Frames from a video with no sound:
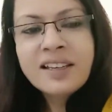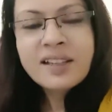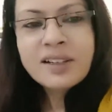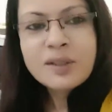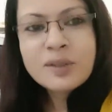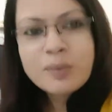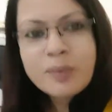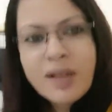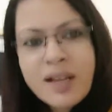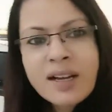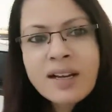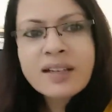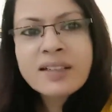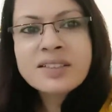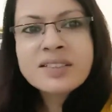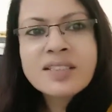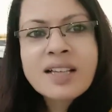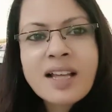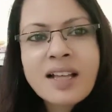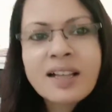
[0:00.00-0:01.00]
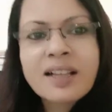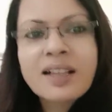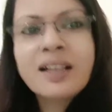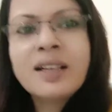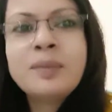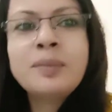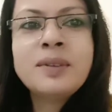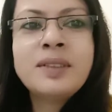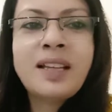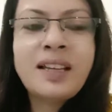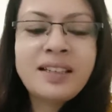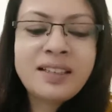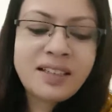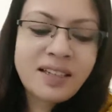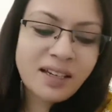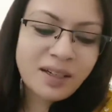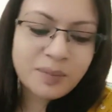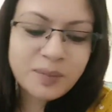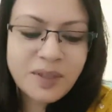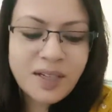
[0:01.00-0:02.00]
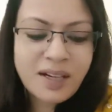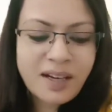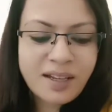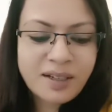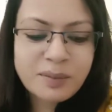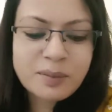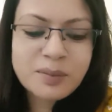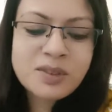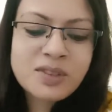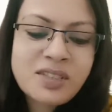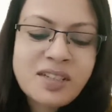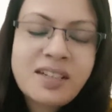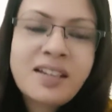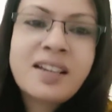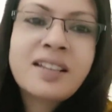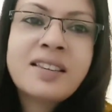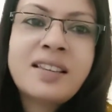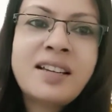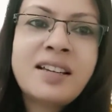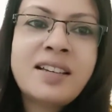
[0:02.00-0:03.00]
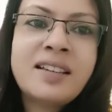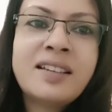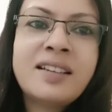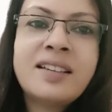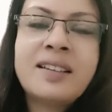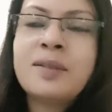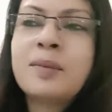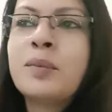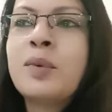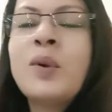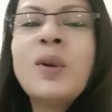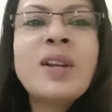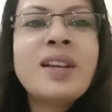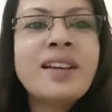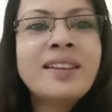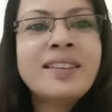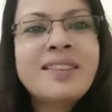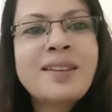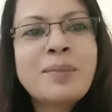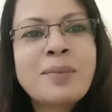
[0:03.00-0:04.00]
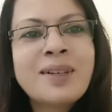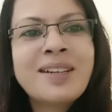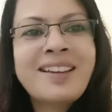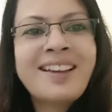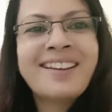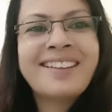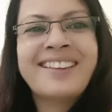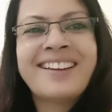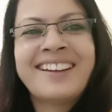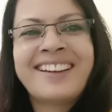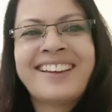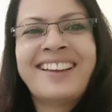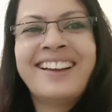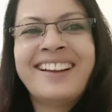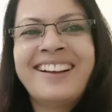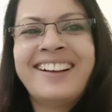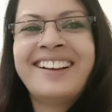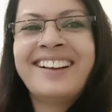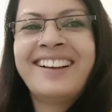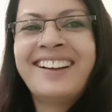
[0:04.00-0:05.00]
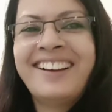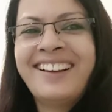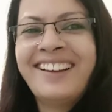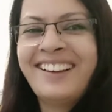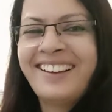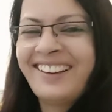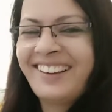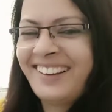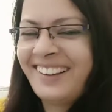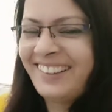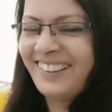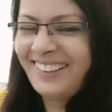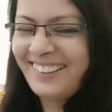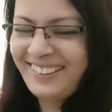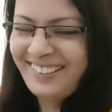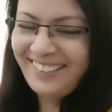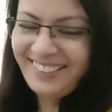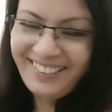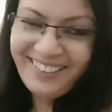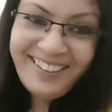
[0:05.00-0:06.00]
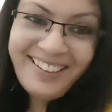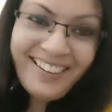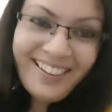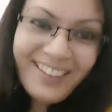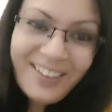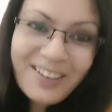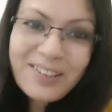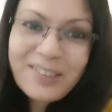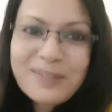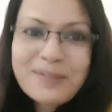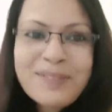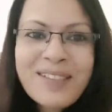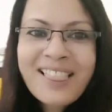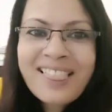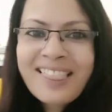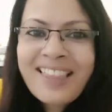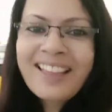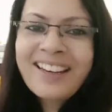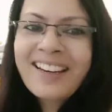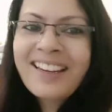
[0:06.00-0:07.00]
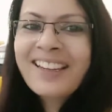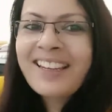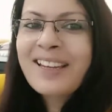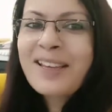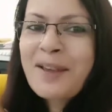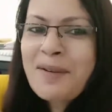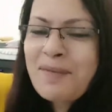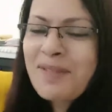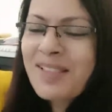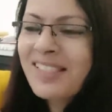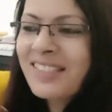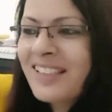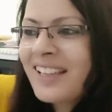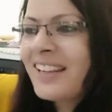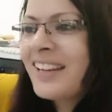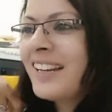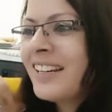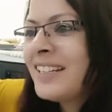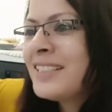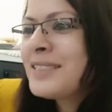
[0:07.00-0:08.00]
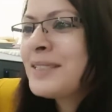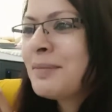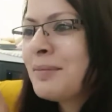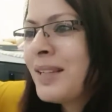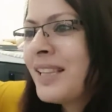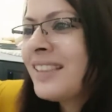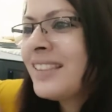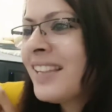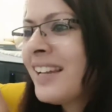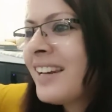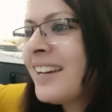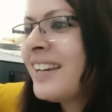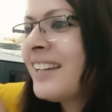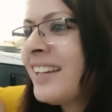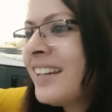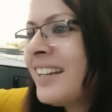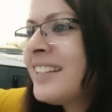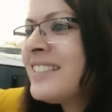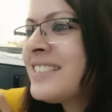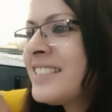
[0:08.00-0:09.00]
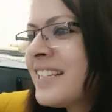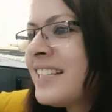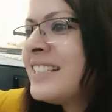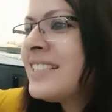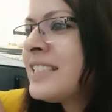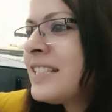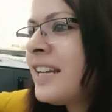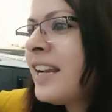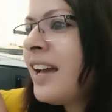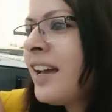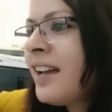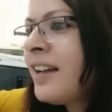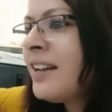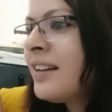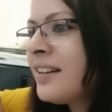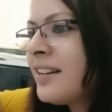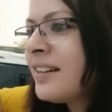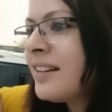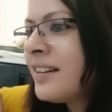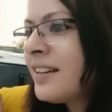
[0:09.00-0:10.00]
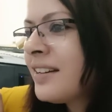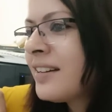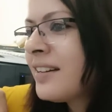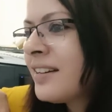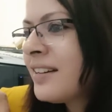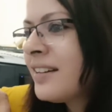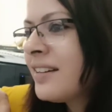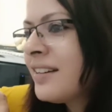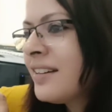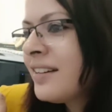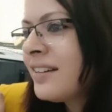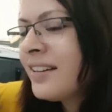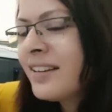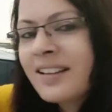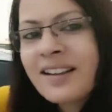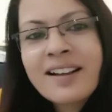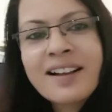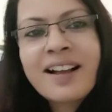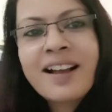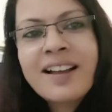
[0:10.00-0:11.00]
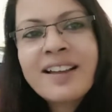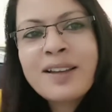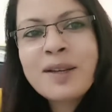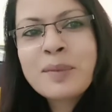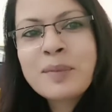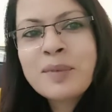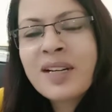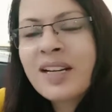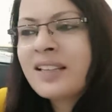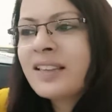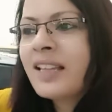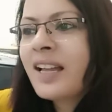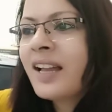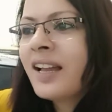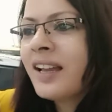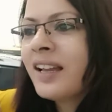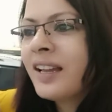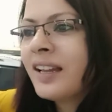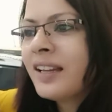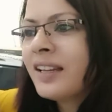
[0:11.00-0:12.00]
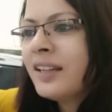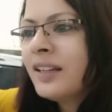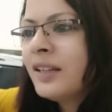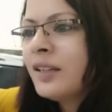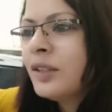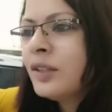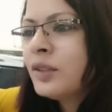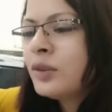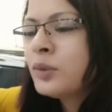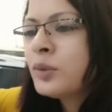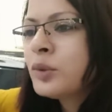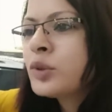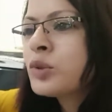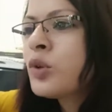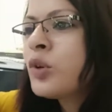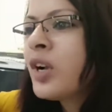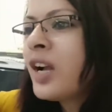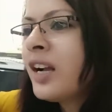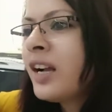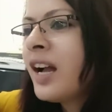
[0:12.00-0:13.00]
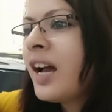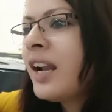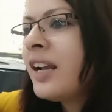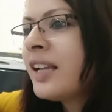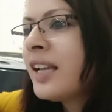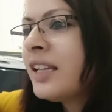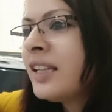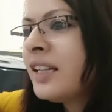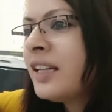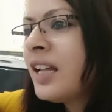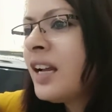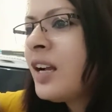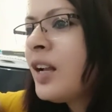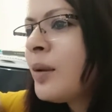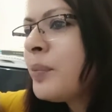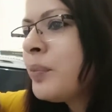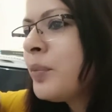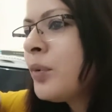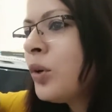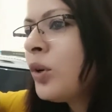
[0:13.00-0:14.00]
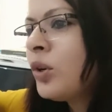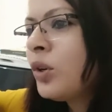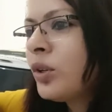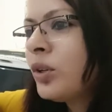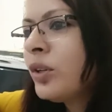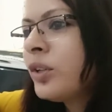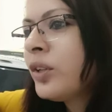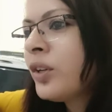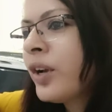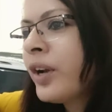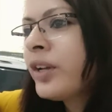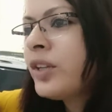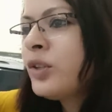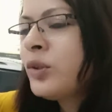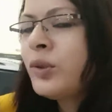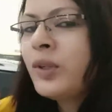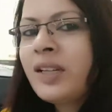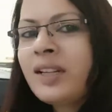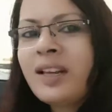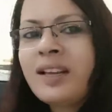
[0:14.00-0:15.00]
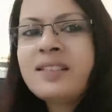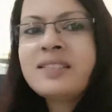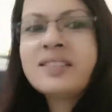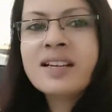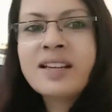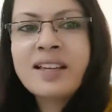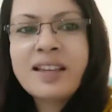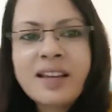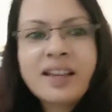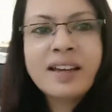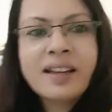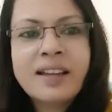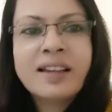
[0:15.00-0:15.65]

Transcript: कुमार साहब देखिए आपकी लाइन मुझे याद है भूल गई थी पर याद आ गया मिलते रहिए कि मिलते रहने से मिलते रहने का सिलसिला कायम रहता है उसको खंगाल के देना कब को यूं ही नहीं चाहिए